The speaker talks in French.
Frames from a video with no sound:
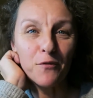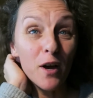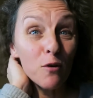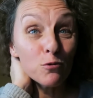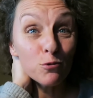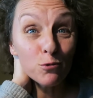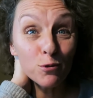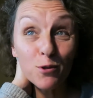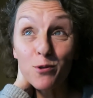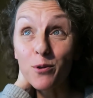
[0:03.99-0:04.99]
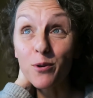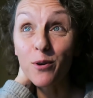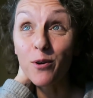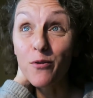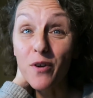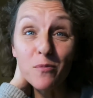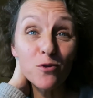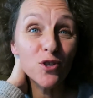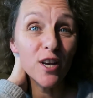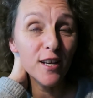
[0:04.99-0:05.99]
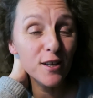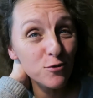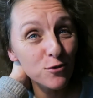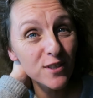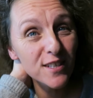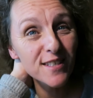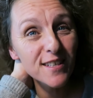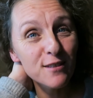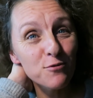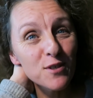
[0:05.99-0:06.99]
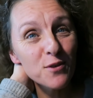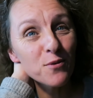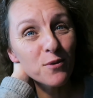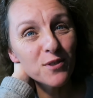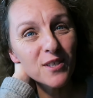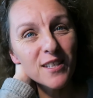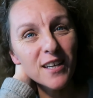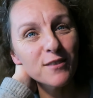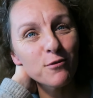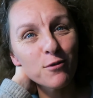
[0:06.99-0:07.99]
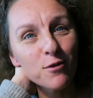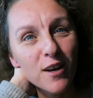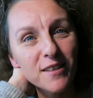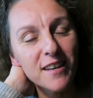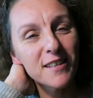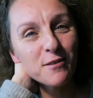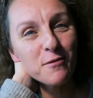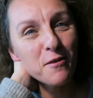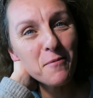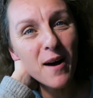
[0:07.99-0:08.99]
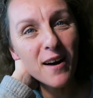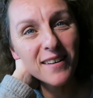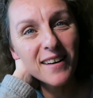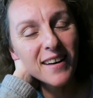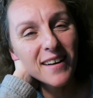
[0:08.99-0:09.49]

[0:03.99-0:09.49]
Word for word: fait un retour sur euh, le fameux challenge utiliser les outils au quotidien de Anaïs Kuloma,